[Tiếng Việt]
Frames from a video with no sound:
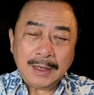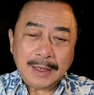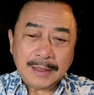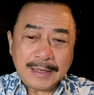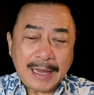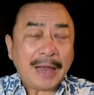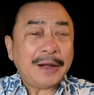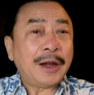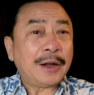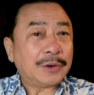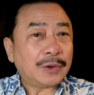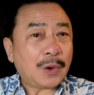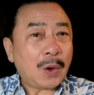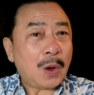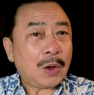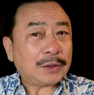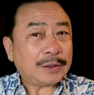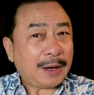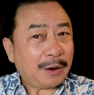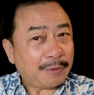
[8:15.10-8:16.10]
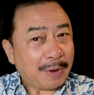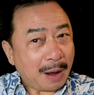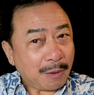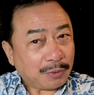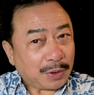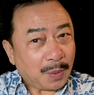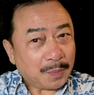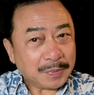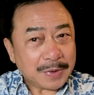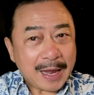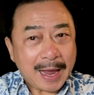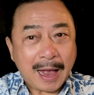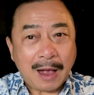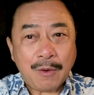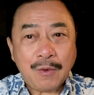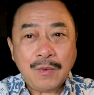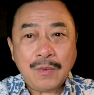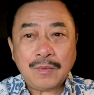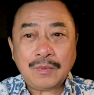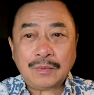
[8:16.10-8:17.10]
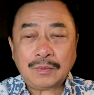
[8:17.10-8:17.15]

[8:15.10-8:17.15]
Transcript: Gia đình con theo đạo công giáo